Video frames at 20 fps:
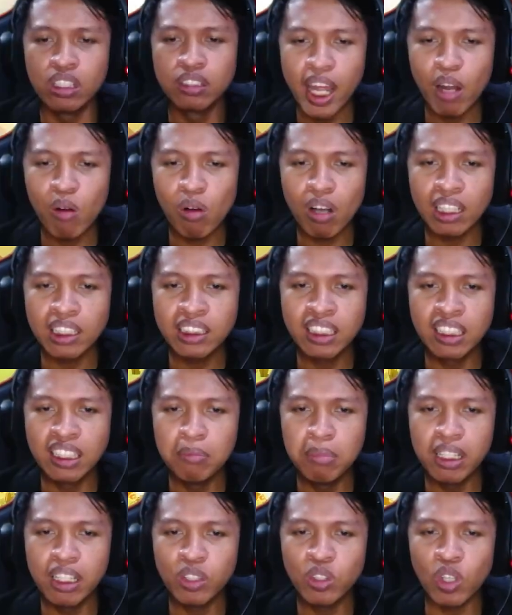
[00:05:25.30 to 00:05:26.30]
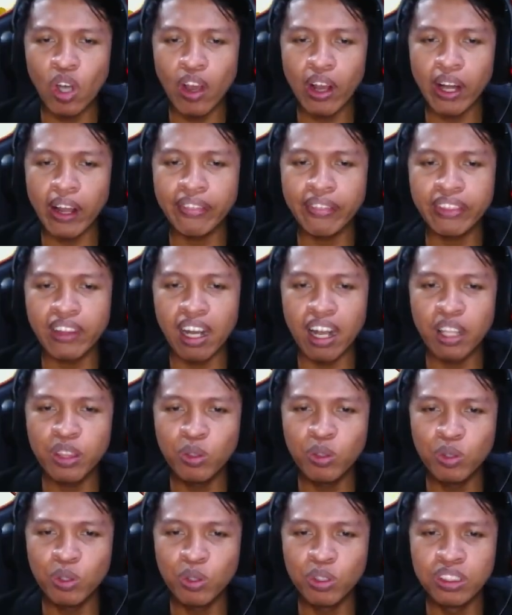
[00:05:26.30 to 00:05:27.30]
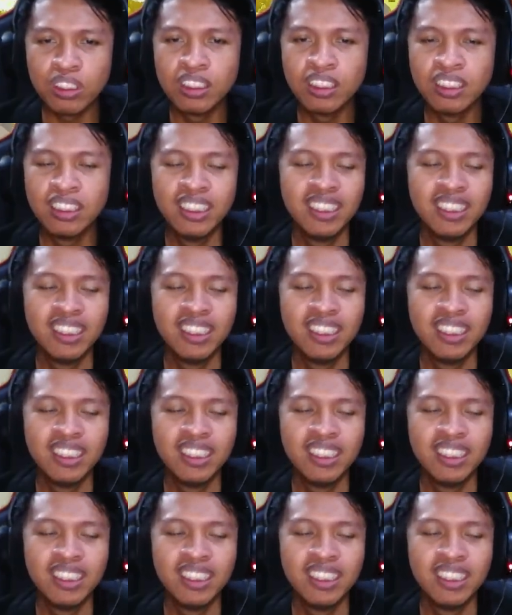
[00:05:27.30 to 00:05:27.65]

Dewa Skibi di toilet telah turun